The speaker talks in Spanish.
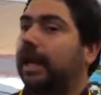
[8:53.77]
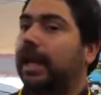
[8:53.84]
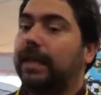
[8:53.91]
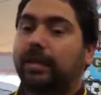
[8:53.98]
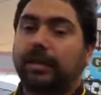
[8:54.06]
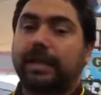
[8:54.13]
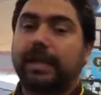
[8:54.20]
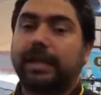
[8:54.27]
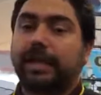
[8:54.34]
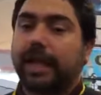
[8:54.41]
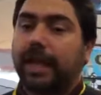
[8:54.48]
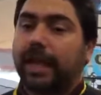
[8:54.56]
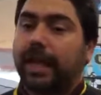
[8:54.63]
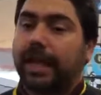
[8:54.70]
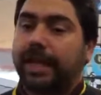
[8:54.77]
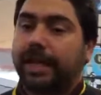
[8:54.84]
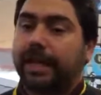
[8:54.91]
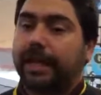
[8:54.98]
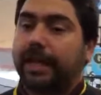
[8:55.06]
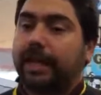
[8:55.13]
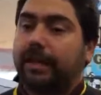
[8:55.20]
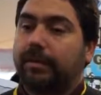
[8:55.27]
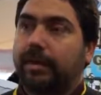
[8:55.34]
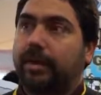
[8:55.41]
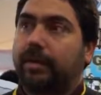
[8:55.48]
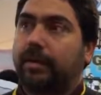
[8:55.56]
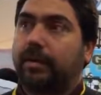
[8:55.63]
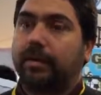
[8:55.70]
Entonces, eh,
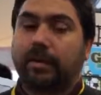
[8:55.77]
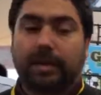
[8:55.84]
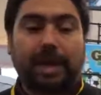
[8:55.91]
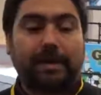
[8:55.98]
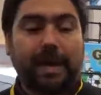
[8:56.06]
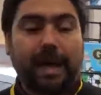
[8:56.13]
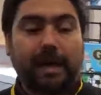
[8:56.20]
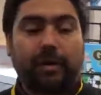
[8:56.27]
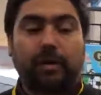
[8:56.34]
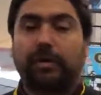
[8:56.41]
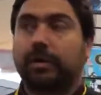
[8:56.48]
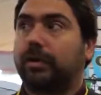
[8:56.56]
nuestros trabajos,